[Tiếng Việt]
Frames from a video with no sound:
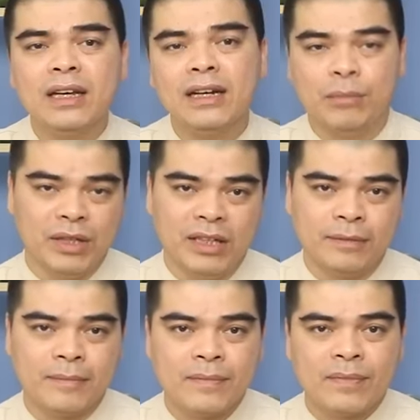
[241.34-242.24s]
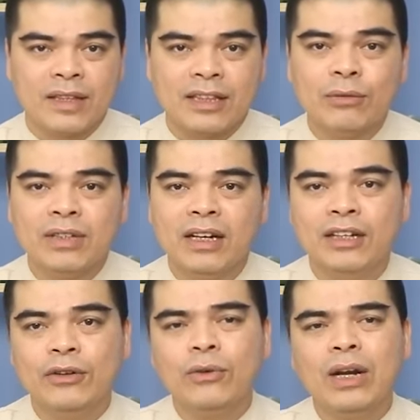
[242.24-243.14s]
tắc làm người. Đồng
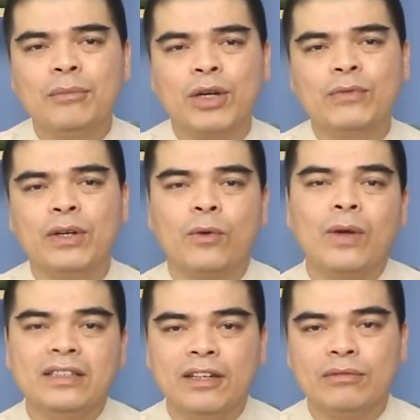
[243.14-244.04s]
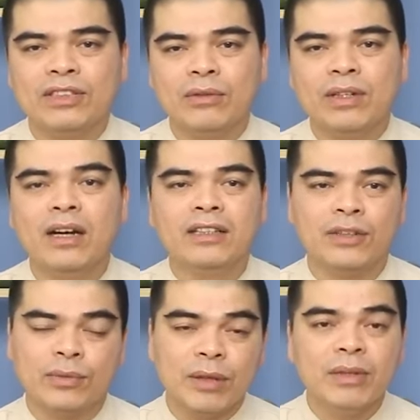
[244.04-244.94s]
thời nó cũng là một cái phần quan trọng trong cái đời
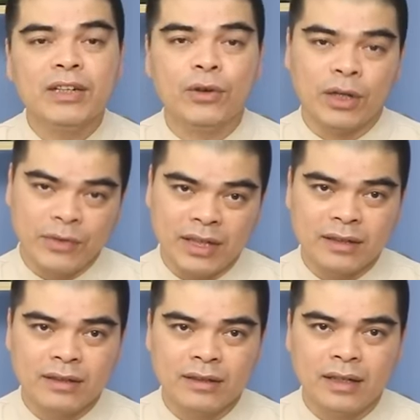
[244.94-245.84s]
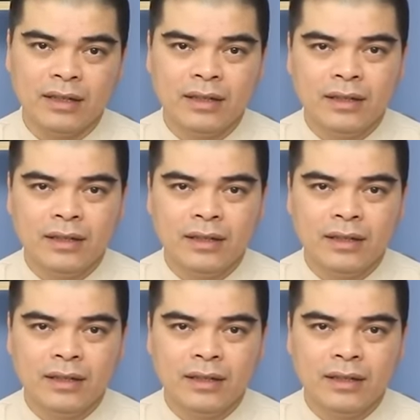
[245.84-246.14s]
sống tâm linh của người Việt. Đấy.